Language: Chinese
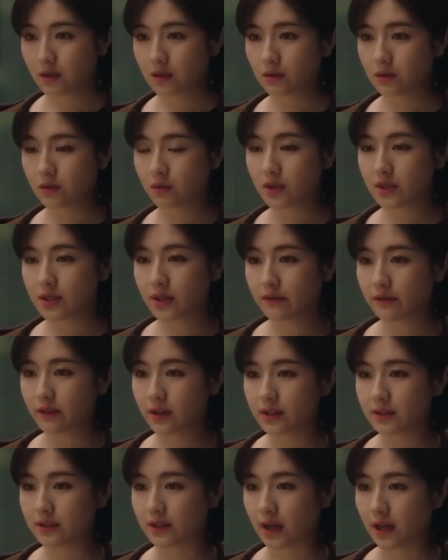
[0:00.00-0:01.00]
呃，我想
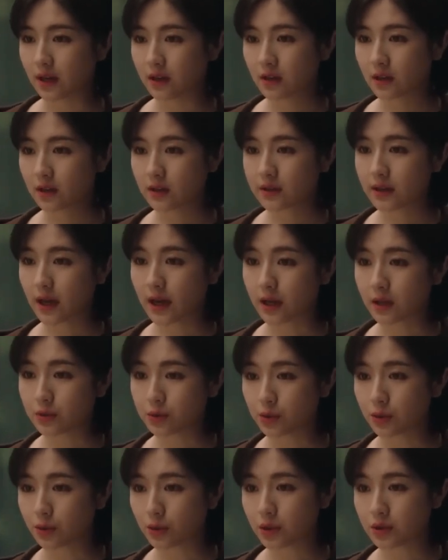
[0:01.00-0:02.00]
问一下，大概
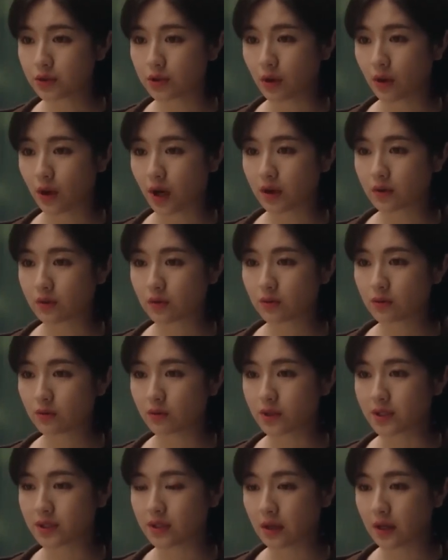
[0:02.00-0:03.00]
去多久啊？
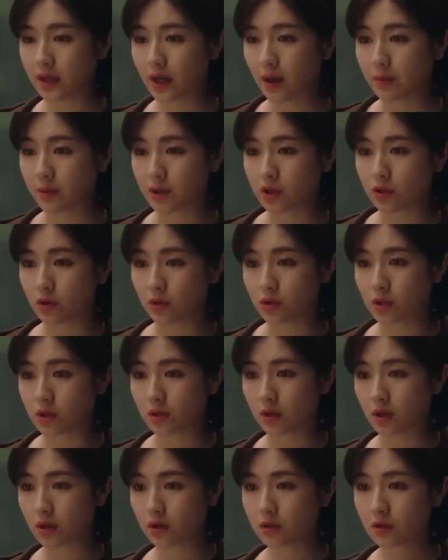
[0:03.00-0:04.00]
我行李还没收
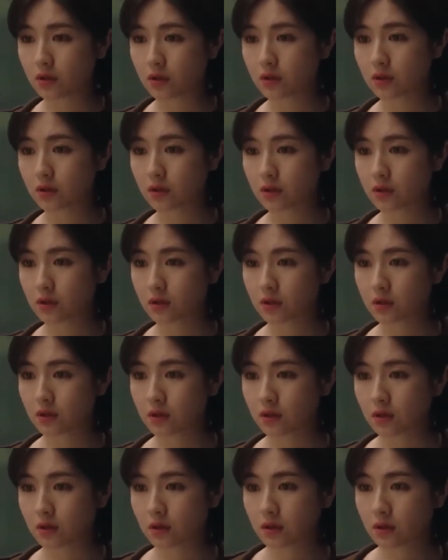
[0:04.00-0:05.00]
拾呢。去多久我
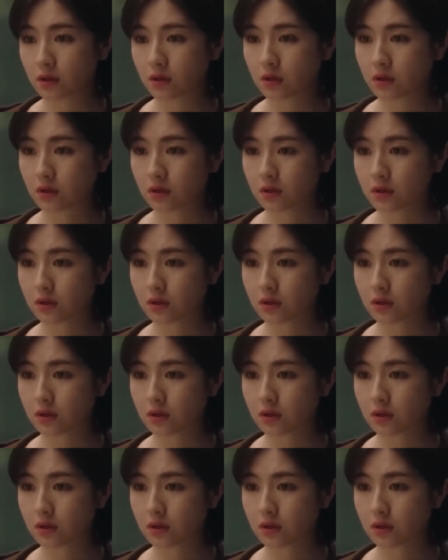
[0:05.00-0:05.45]
不知道。